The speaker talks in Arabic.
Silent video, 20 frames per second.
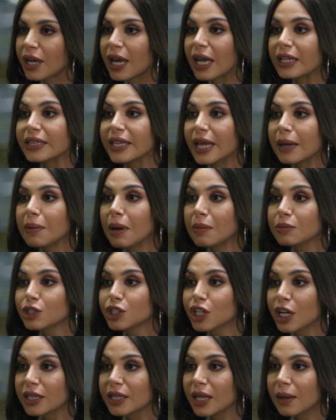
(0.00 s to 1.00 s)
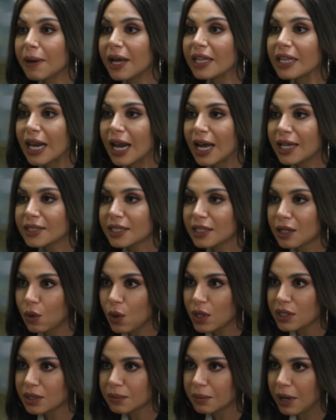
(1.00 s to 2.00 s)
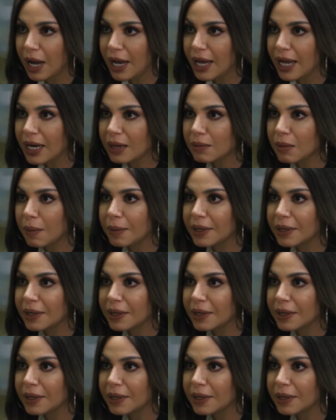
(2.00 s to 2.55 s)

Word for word: كدابه مش كدابه انا لحد دلوقتي مراعيه اللي ما